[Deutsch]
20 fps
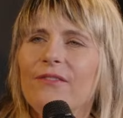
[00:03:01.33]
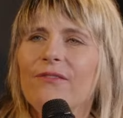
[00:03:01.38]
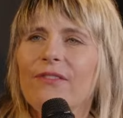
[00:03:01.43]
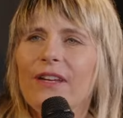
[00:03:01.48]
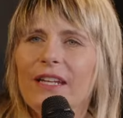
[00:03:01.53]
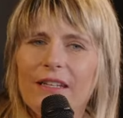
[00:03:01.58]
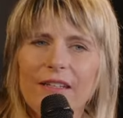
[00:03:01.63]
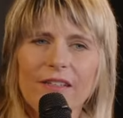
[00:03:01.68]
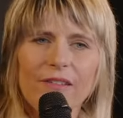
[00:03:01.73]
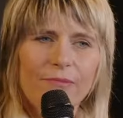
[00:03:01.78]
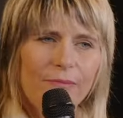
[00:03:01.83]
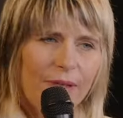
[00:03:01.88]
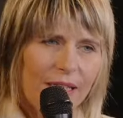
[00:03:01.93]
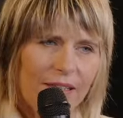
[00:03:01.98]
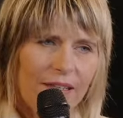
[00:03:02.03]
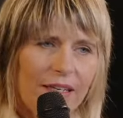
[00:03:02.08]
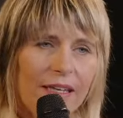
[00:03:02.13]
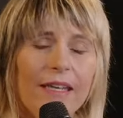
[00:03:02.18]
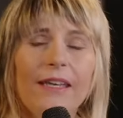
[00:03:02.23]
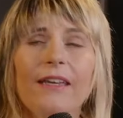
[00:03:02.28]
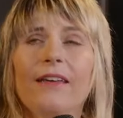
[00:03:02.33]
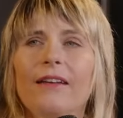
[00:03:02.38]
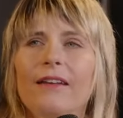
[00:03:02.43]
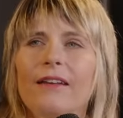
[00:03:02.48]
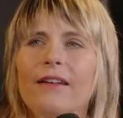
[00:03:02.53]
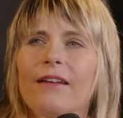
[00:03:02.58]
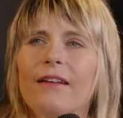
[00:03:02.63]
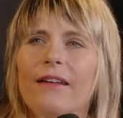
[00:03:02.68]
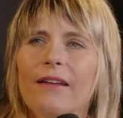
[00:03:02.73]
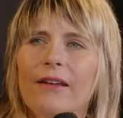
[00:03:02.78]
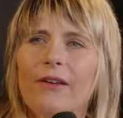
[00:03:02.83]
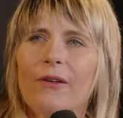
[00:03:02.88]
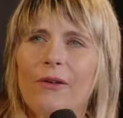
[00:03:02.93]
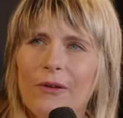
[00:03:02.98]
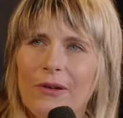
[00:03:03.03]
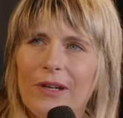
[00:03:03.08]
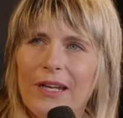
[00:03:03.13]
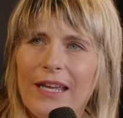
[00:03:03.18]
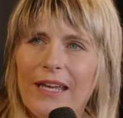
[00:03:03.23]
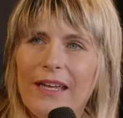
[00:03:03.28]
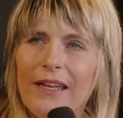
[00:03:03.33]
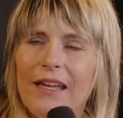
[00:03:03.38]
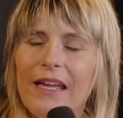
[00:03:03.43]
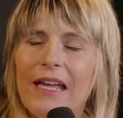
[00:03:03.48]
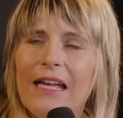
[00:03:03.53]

wenn ich mich hier Öle,